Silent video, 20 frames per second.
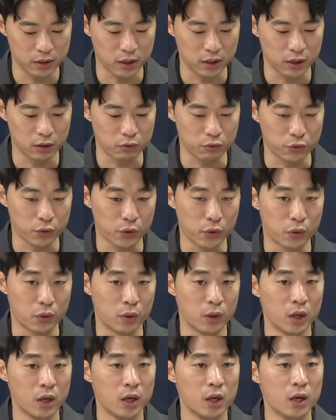얘기고요.
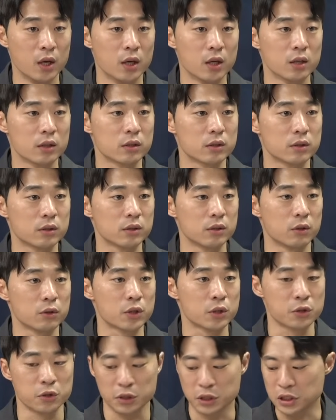예. 그
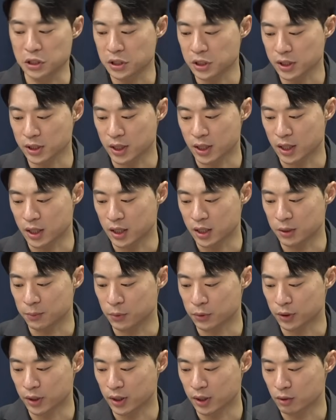어쨌든 이 씨가
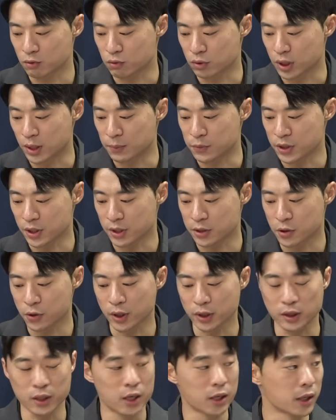이번에 국감장에
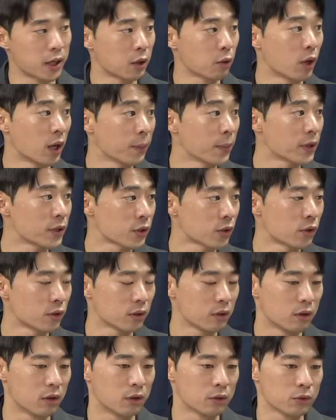서겠다라고
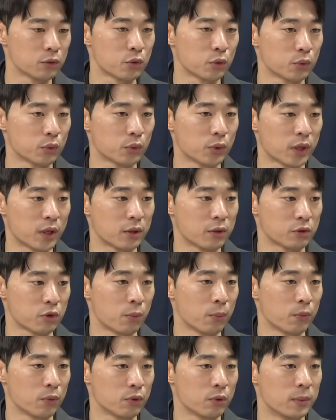하면서 어느 정도의
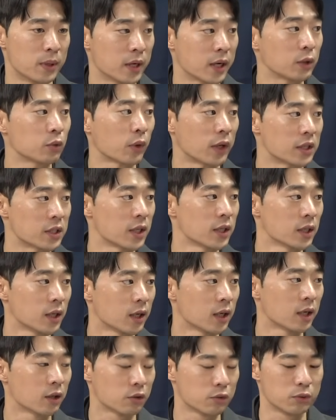정보를 말해도
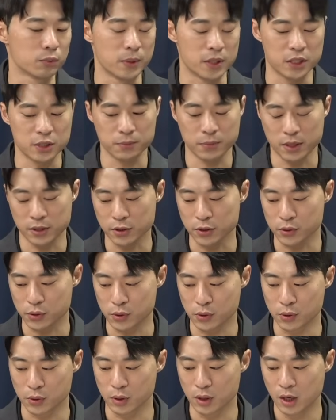괜찮다라고
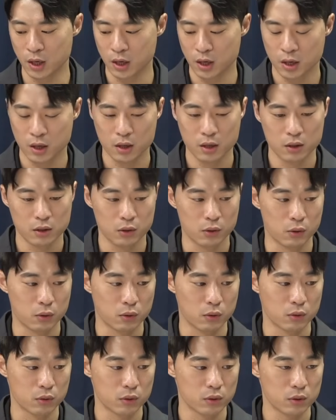말씀하셔서 네.
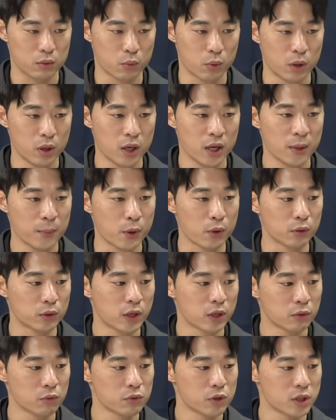어, 원래
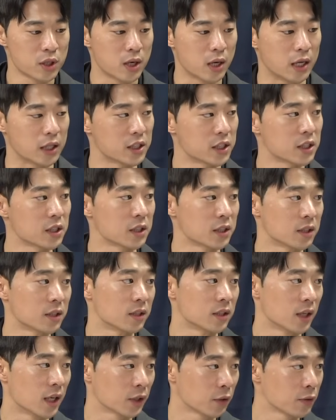명태균 씨랑 같이
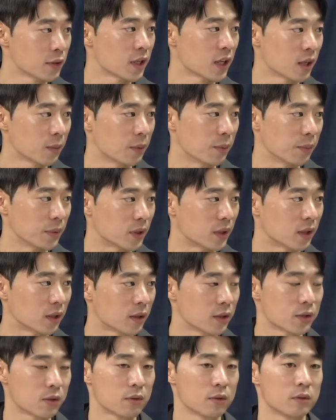일을 하던 사람입니다. 예.
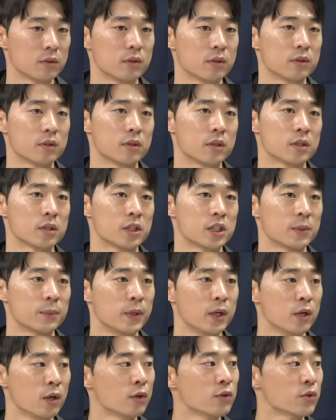그래서 예. 한
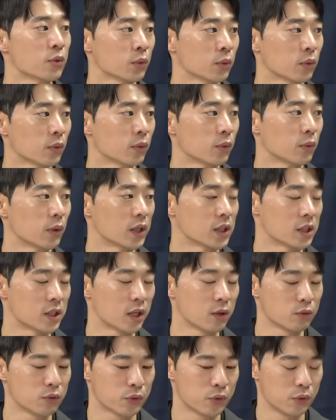11년 정도 같이
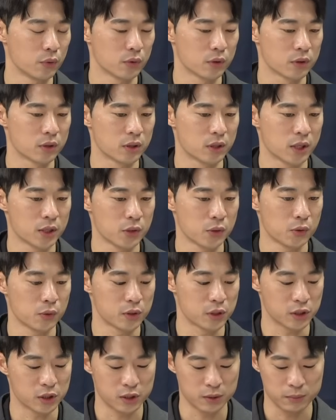했고요. 그래서
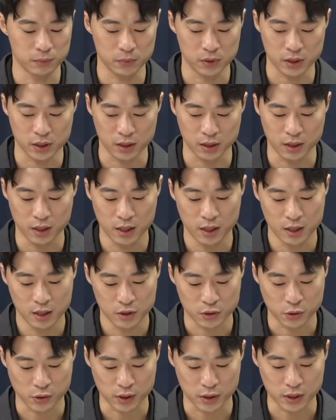지금 이제
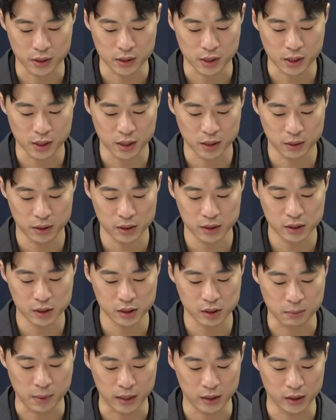저희가 기사에 이
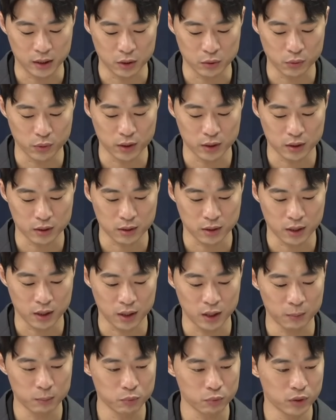씨를 많이 인용했는데
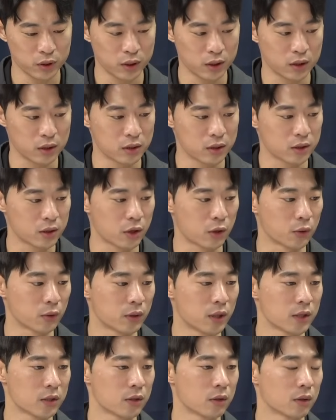이분이 그
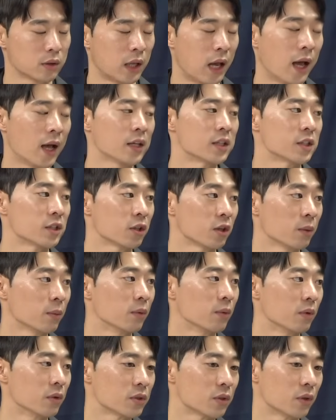곁에서 다
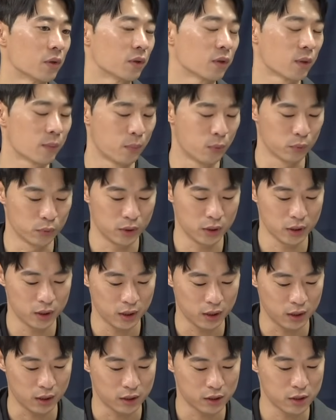지켜본 거죠. 그리고 음.
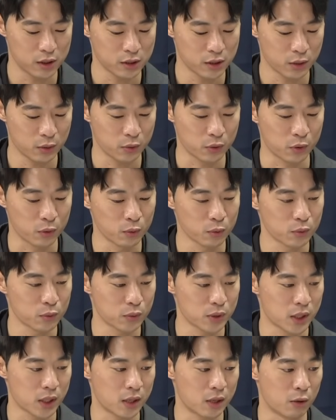본인이 실제로
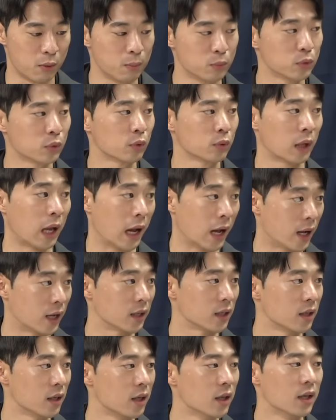여론조사 업무도
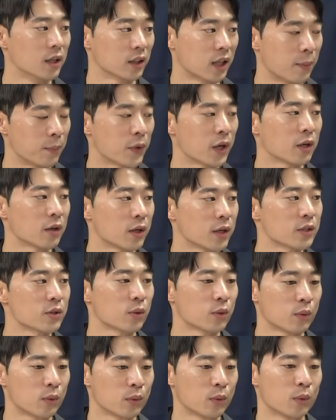다 담당을
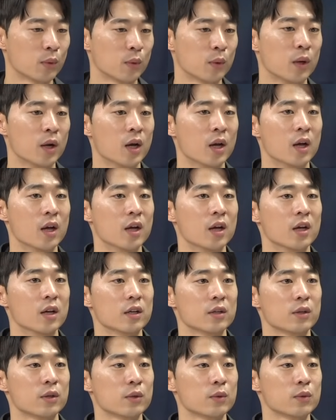했었고
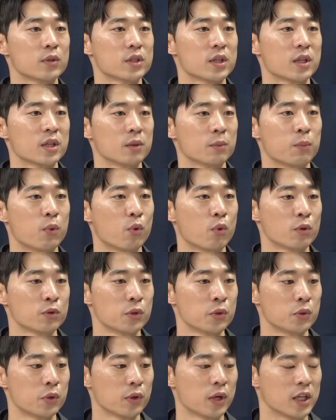그리고 이제
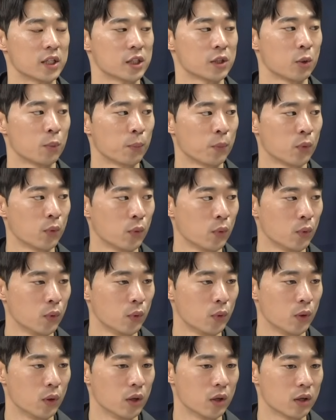보궐선거를 같이 덮고
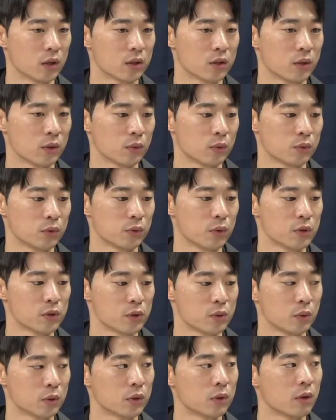그리고
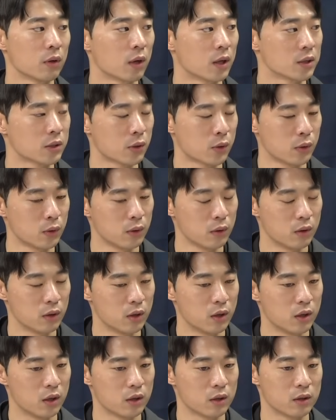의원실로 들어가서
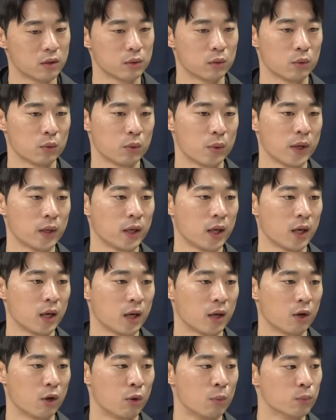또
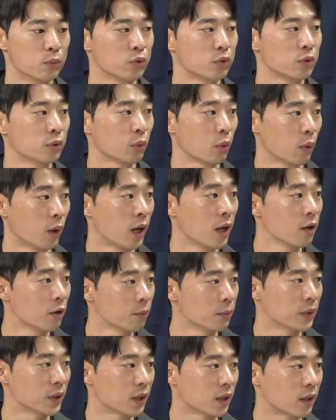회계 업무를 또 한
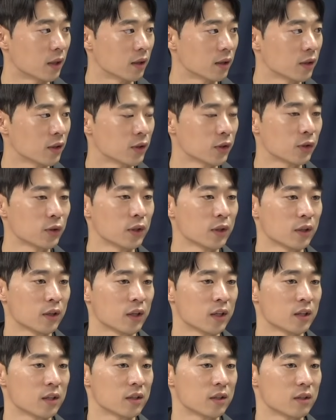겁니다. 음.
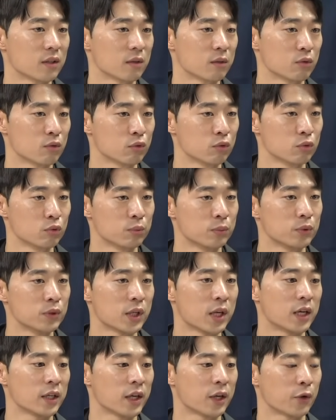그러니까 두 분
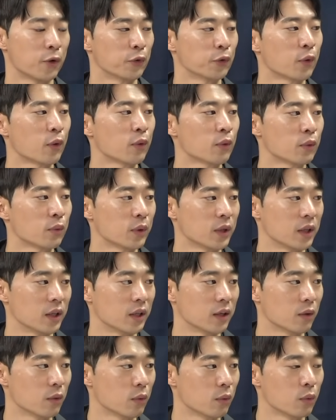사이의
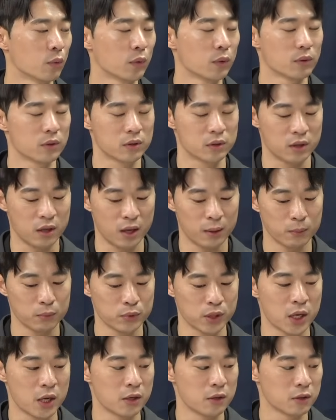연결고리, 오, 네. 그 내부
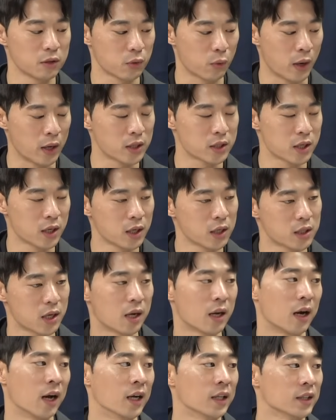상황을 굉장히
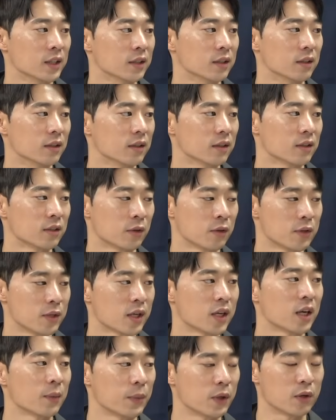잘 아는 그런
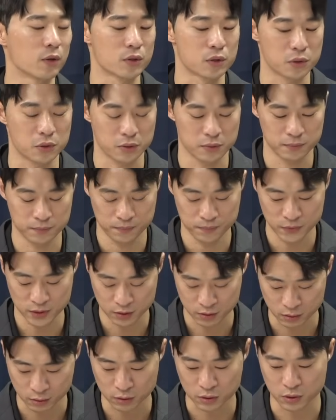확실한
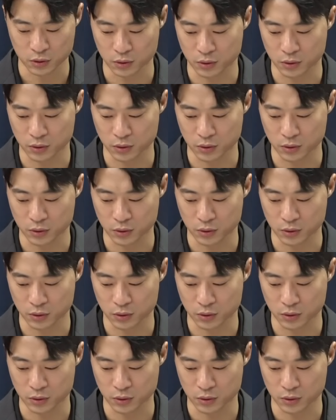내부자라고 그렇죠.